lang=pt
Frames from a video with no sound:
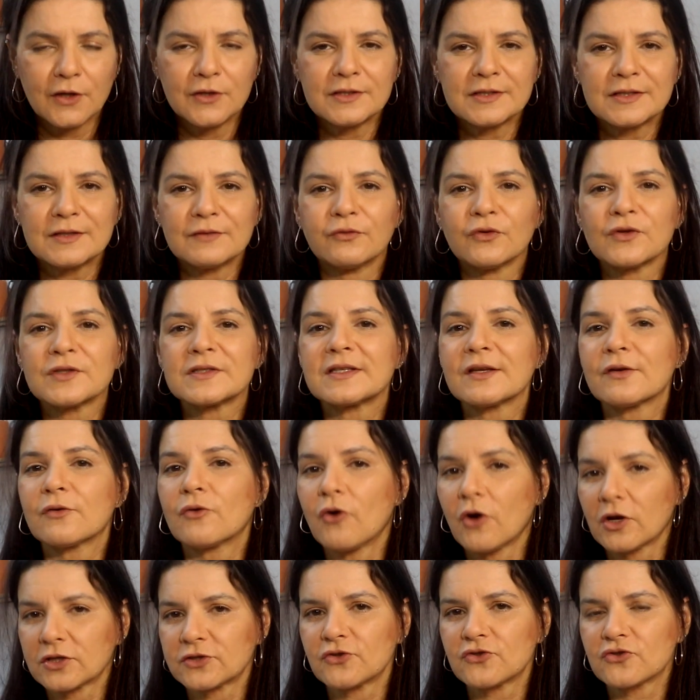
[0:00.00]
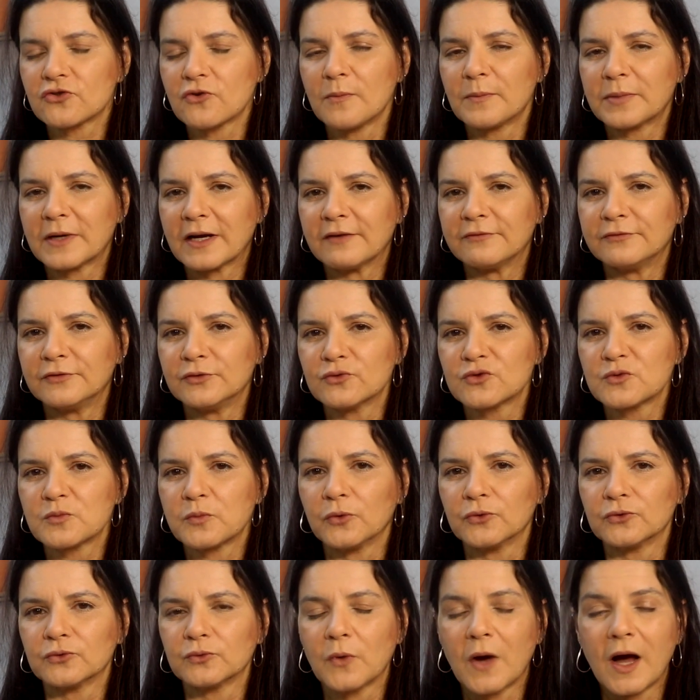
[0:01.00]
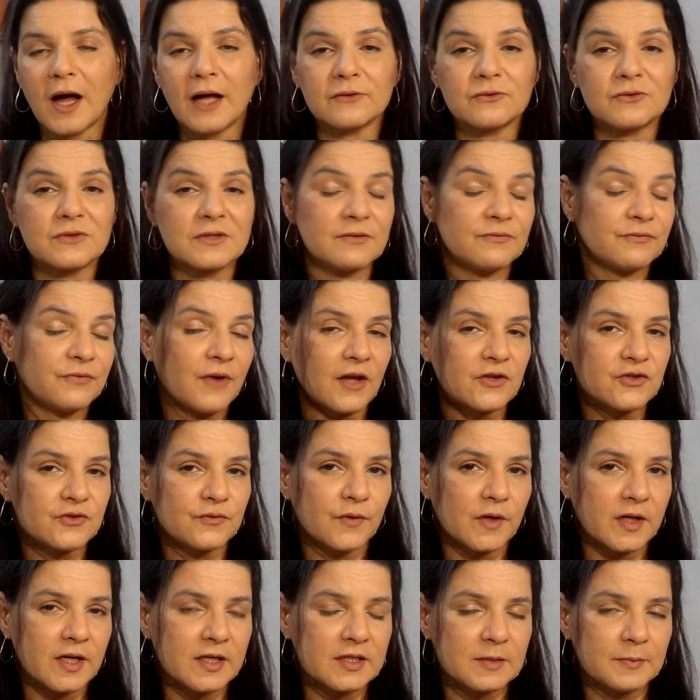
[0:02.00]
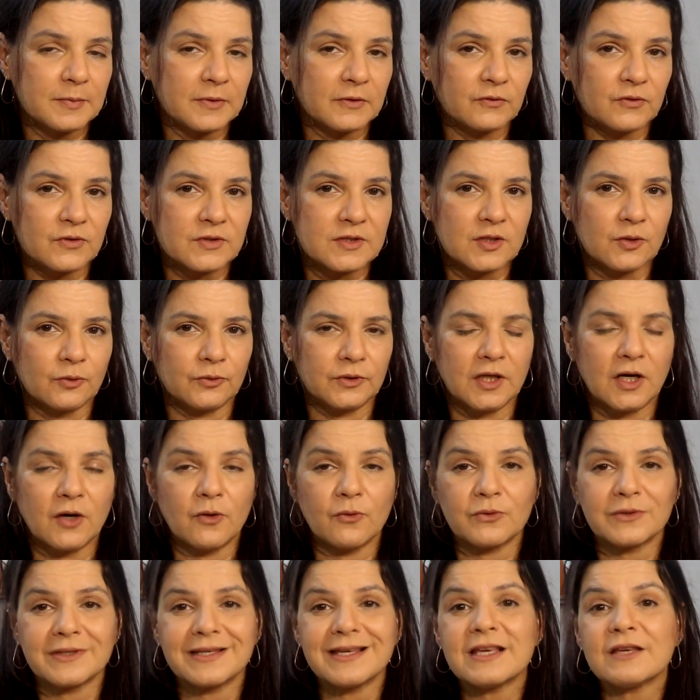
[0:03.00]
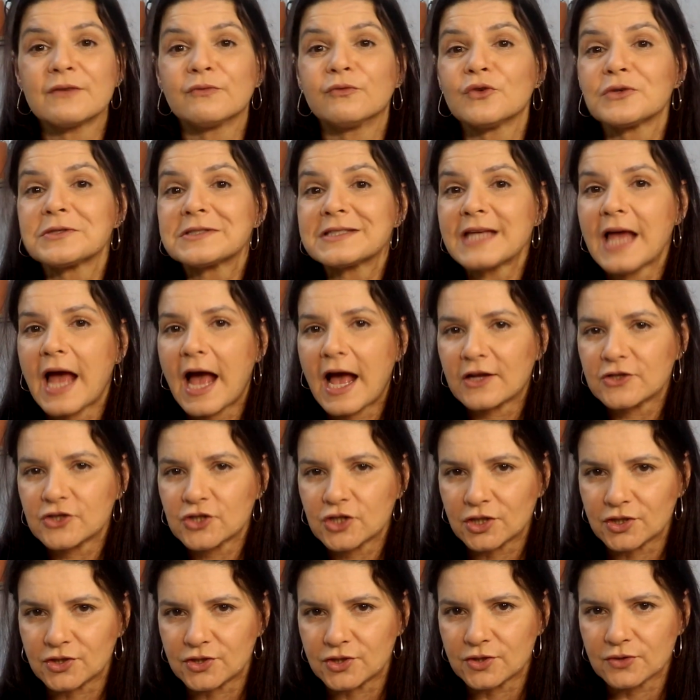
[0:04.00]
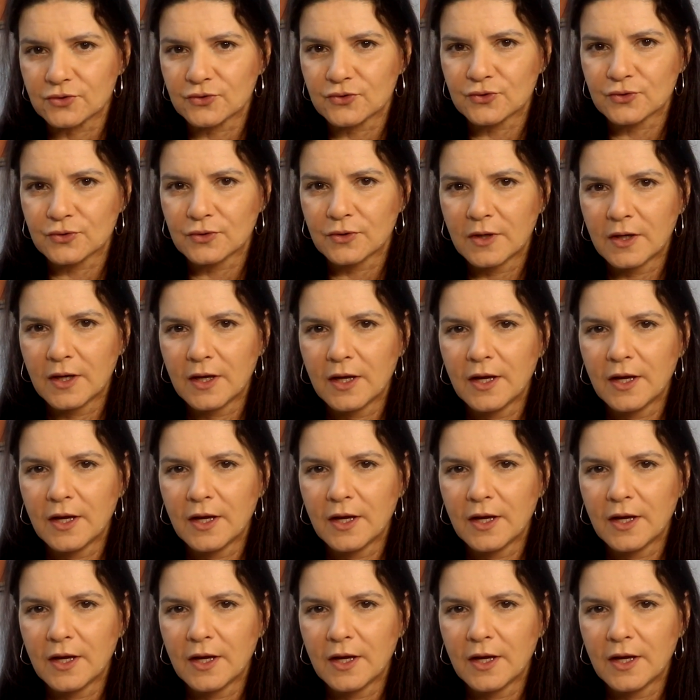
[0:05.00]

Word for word: se você gosta de comprar vinhos pontuados, se faz diferença para você ou não, o que, que você acha disso.